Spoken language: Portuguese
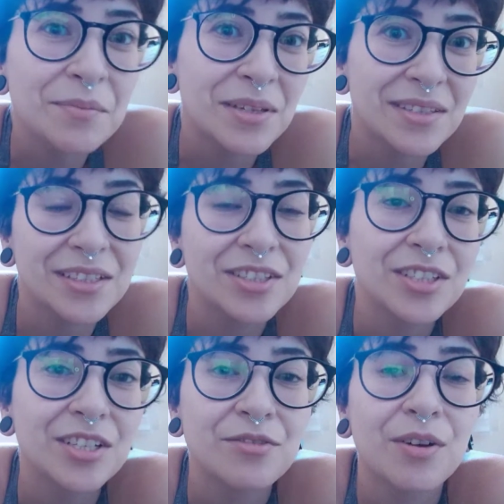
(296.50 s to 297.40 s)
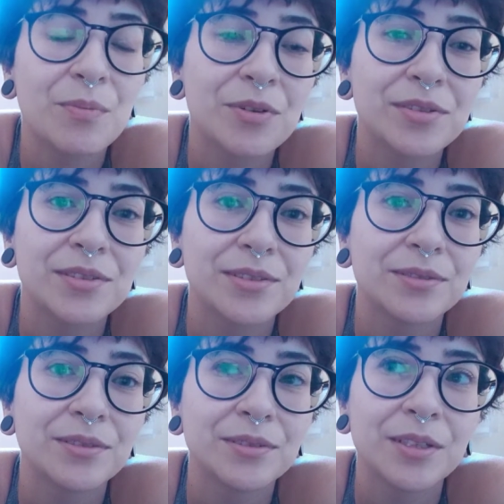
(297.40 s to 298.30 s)
Tem bastante gente famosa
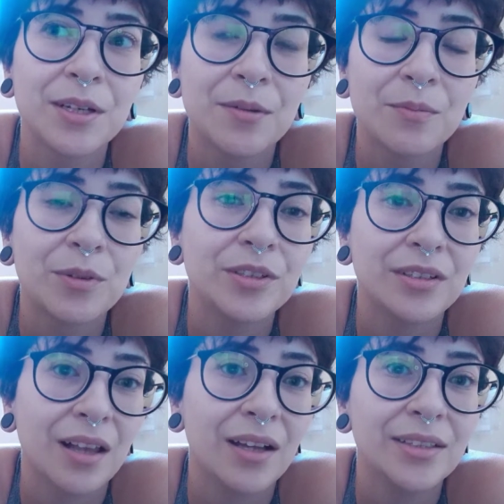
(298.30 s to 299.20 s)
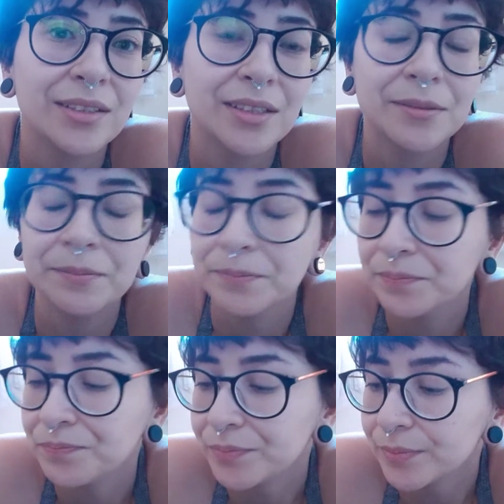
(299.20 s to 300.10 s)
com borderline, né?
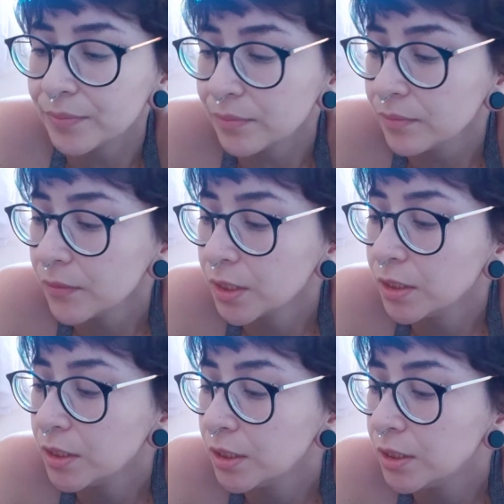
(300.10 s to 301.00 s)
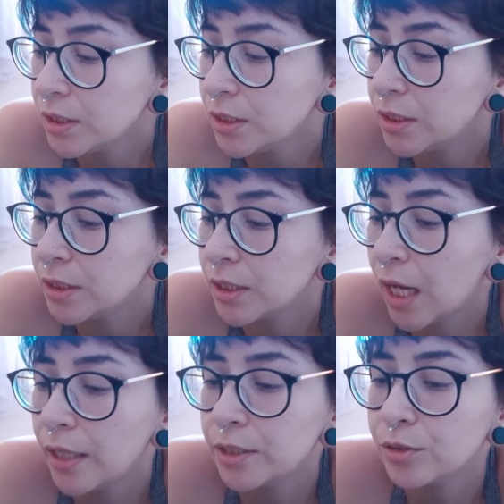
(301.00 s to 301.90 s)
E
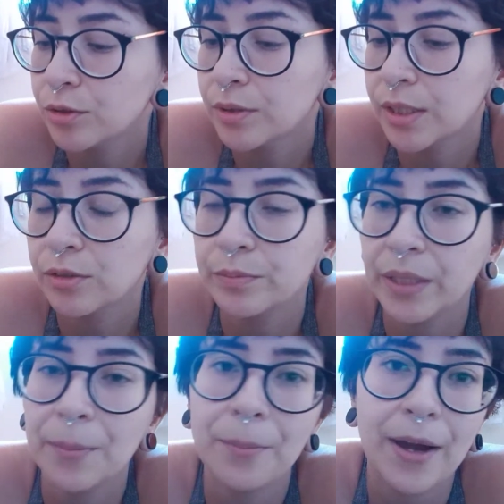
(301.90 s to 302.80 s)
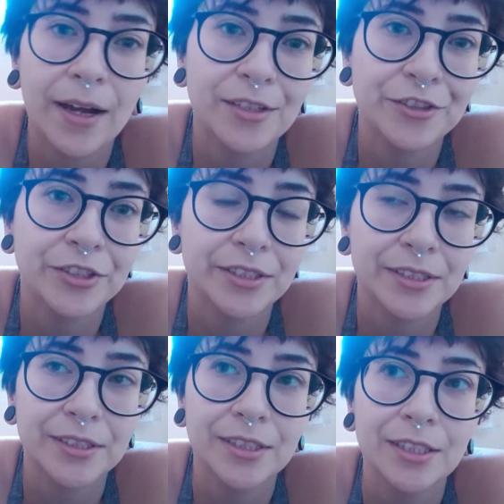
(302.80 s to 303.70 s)
é isso, eu tenho minha
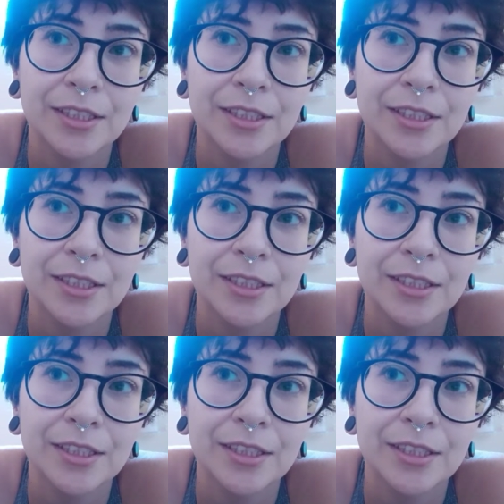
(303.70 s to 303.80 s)
página